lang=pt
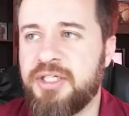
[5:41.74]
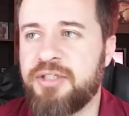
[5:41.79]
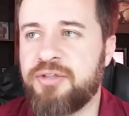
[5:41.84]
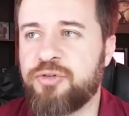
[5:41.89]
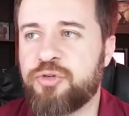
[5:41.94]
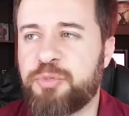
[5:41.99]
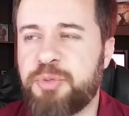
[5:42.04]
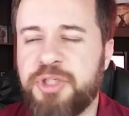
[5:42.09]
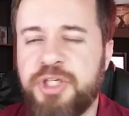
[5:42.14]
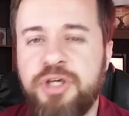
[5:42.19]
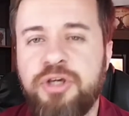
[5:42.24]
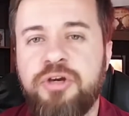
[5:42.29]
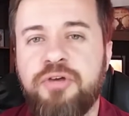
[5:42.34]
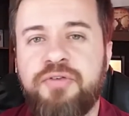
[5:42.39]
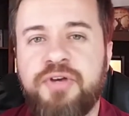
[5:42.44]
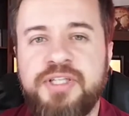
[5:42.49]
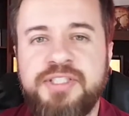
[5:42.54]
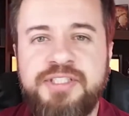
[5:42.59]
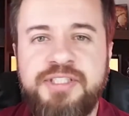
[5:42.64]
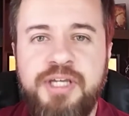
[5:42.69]
Os biquinhos que eu
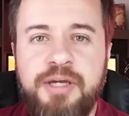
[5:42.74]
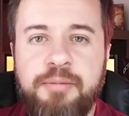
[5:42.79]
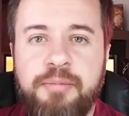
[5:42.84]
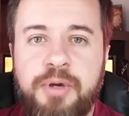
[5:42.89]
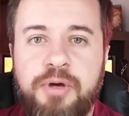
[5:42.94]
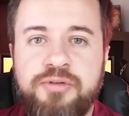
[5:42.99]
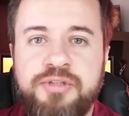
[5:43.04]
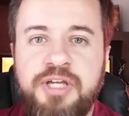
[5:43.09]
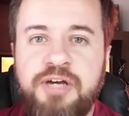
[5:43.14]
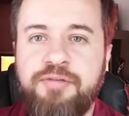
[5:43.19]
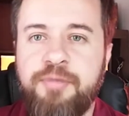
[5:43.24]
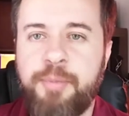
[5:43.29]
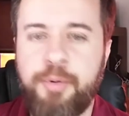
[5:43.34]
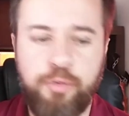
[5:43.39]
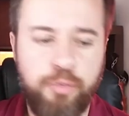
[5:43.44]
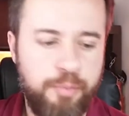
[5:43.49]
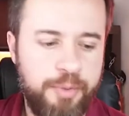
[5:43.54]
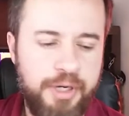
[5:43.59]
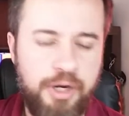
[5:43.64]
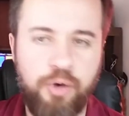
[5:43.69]
fazia mal dava para
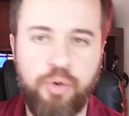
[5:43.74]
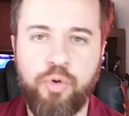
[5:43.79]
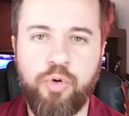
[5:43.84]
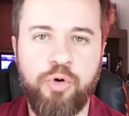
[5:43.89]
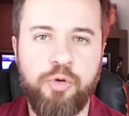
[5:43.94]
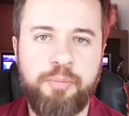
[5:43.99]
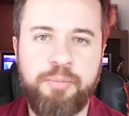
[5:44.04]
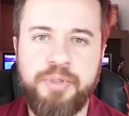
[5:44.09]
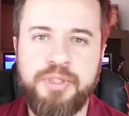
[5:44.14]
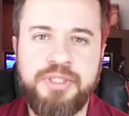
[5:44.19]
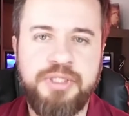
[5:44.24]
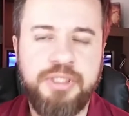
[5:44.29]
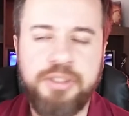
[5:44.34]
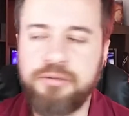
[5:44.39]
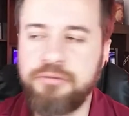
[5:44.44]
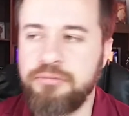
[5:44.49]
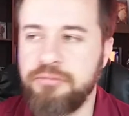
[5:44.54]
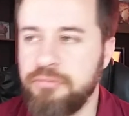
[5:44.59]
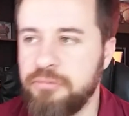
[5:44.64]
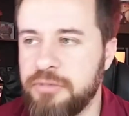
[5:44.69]
comprar roupa,
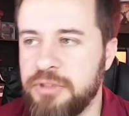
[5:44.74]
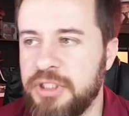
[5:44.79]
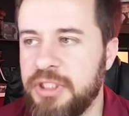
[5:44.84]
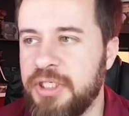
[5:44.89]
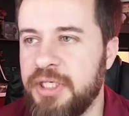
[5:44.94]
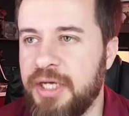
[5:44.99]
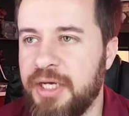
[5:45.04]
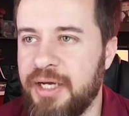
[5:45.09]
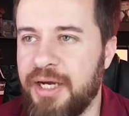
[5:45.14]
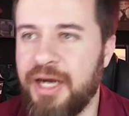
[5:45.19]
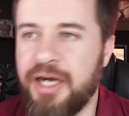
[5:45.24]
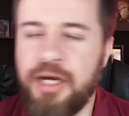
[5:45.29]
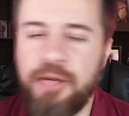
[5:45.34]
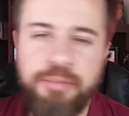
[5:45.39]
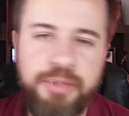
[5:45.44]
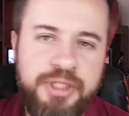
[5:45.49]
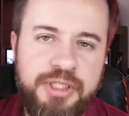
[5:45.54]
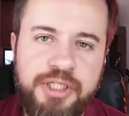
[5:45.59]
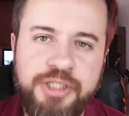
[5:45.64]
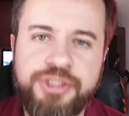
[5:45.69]
então
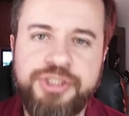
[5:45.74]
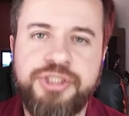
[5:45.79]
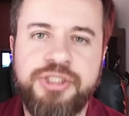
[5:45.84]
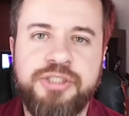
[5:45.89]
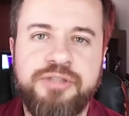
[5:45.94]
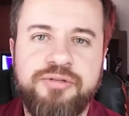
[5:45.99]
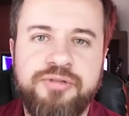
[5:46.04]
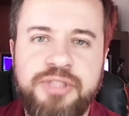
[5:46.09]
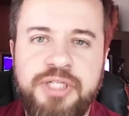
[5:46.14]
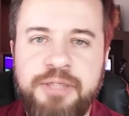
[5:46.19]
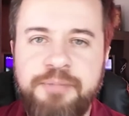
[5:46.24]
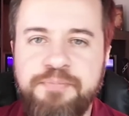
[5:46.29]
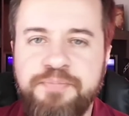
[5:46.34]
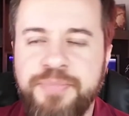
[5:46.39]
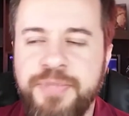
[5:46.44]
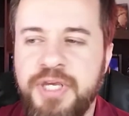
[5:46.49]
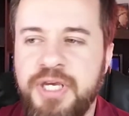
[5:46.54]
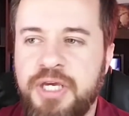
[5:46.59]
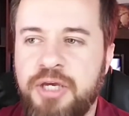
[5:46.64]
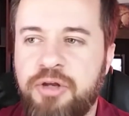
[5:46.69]
acabei deixando, né?
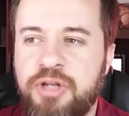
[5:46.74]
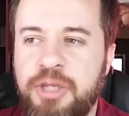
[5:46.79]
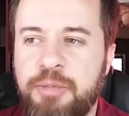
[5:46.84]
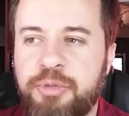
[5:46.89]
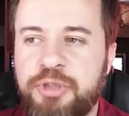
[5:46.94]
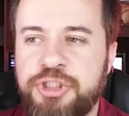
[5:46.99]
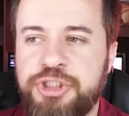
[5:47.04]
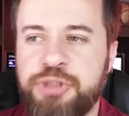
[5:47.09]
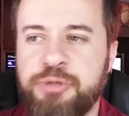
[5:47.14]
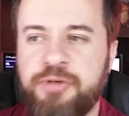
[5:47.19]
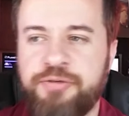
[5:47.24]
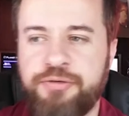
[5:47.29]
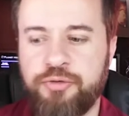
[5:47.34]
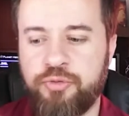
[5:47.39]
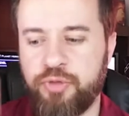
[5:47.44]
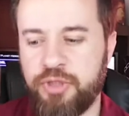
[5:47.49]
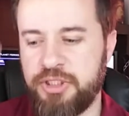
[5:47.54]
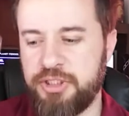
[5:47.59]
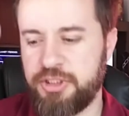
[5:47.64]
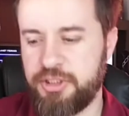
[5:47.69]
Eu lembro que tinha uma
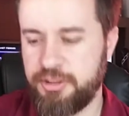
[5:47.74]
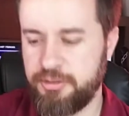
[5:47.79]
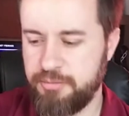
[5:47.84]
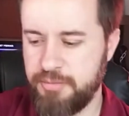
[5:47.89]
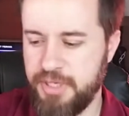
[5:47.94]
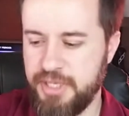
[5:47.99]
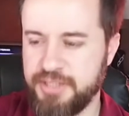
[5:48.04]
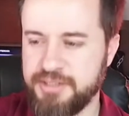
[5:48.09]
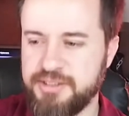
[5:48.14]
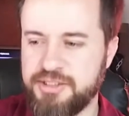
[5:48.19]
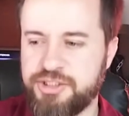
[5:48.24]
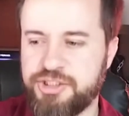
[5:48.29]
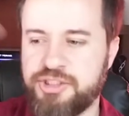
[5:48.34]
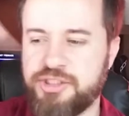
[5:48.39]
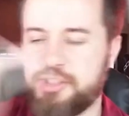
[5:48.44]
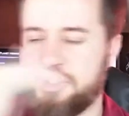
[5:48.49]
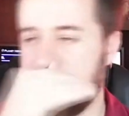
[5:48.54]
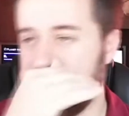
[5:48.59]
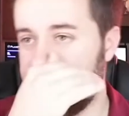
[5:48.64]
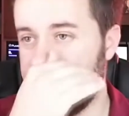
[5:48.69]
figura imensa, de
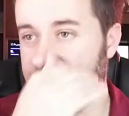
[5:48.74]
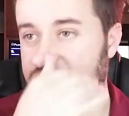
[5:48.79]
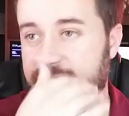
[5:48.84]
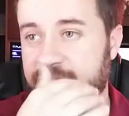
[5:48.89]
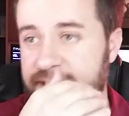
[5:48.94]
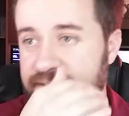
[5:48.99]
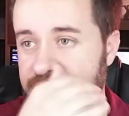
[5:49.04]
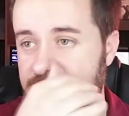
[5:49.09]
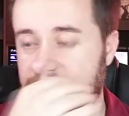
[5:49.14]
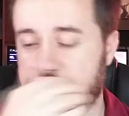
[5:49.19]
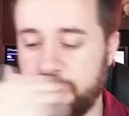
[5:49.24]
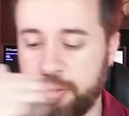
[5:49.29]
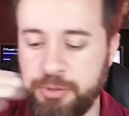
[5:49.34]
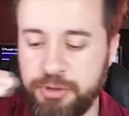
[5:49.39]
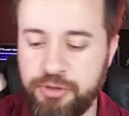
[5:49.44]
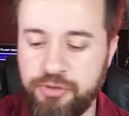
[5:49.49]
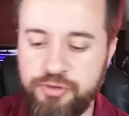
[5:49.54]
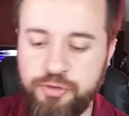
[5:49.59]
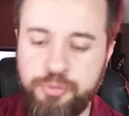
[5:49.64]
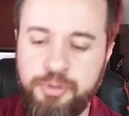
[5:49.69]
33
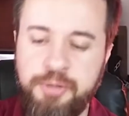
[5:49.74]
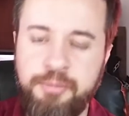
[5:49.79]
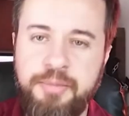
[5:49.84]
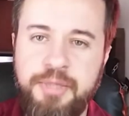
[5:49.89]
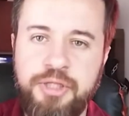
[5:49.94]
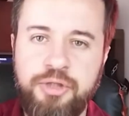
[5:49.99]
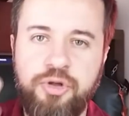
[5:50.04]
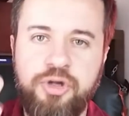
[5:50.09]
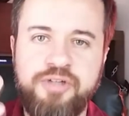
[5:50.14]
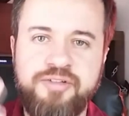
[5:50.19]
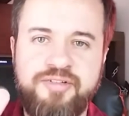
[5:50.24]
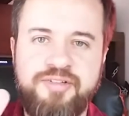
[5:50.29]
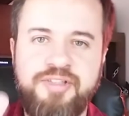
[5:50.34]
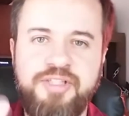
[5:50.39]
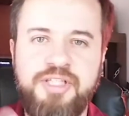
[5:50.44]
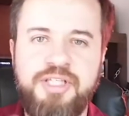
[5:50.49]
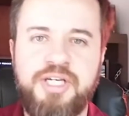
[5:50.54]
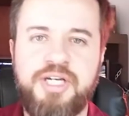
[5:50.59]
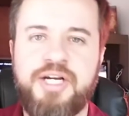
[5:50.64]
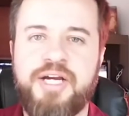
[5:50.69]
centímetros, e uma
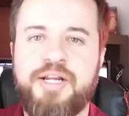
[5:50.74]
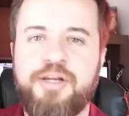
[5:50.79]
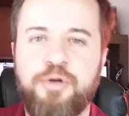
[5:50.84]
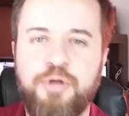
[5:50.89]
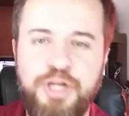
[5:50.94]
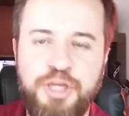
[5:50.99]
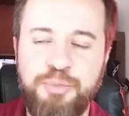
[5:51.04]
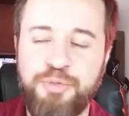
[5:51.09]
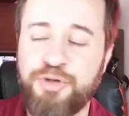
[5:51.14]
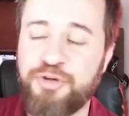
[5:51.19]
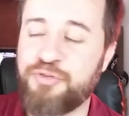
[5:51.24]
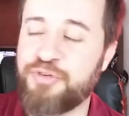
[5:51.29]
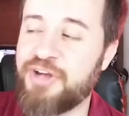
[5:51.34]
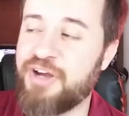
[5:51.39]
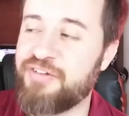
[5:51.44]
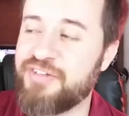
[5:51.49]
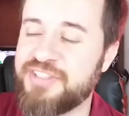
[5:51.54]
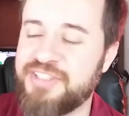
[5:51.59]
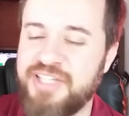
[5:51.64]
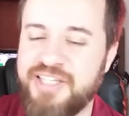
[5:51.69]
menorzinha, cara. Eu lembro que eu
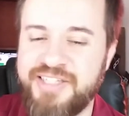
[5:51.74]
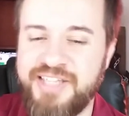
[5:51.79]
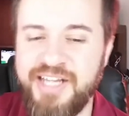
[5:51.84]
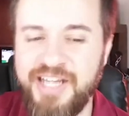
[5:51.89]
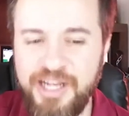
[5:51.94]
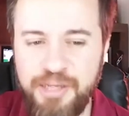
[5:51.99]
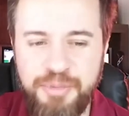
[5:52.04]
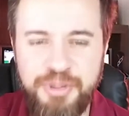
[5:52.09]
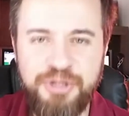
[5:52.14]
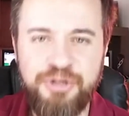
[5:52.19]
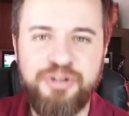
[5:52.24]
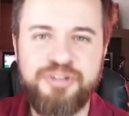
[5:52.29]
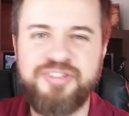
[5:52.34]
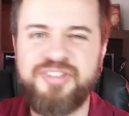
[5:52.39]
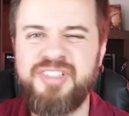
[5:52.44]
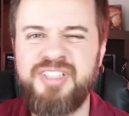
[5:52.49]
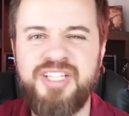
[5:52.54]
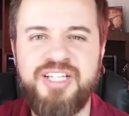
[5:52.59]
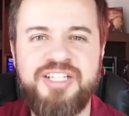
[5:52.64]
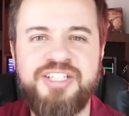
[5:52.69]
ficava assim, até aquela
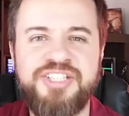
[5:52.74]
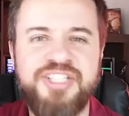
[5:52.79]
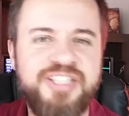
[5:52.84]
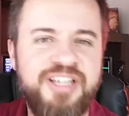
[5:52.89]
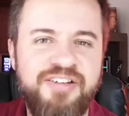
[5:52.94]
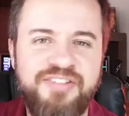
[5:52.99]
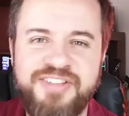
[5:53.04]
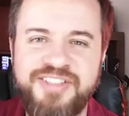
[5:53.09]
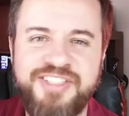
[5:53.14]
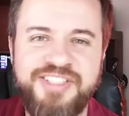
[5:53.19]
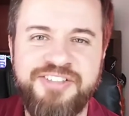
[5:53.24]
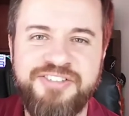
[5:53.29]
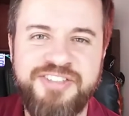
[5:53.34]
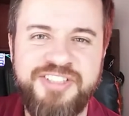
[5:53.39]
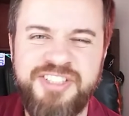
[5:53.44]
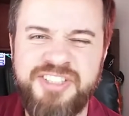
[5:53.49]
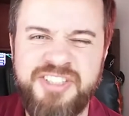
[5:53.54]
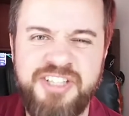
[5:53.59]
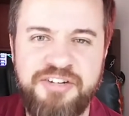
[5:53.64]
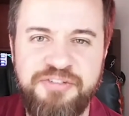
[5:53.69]
menorzinha ali já tava,
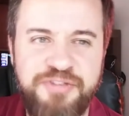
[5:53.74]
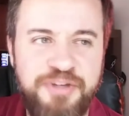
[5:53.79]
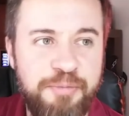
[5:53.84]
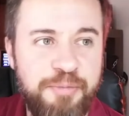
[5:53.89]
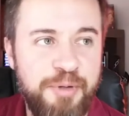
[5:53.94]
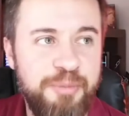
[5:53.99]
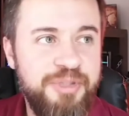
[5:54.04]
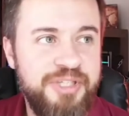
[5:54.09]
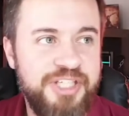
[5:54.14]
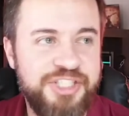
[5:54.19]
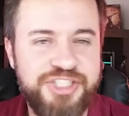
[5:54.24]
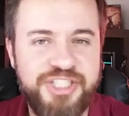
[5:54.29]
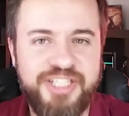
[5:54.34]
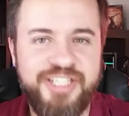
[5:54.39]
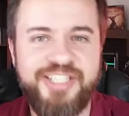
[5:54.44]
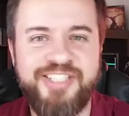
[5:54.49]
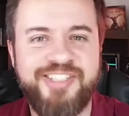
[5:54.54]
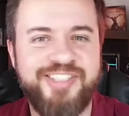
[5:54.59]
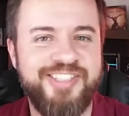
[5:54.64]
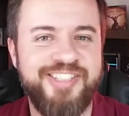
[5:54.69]
servia para mim deixar
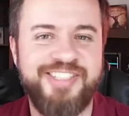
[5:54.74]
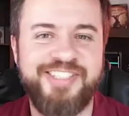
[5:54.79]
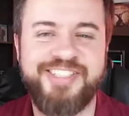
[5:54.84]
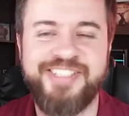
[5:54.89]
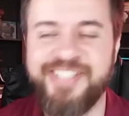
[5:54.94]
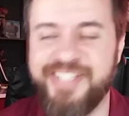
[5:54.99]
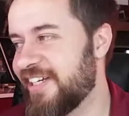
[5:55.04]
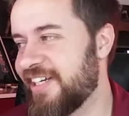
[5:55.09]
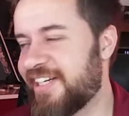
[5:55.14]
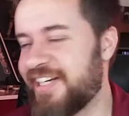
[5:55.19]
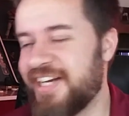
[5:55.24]
lá na estante. E,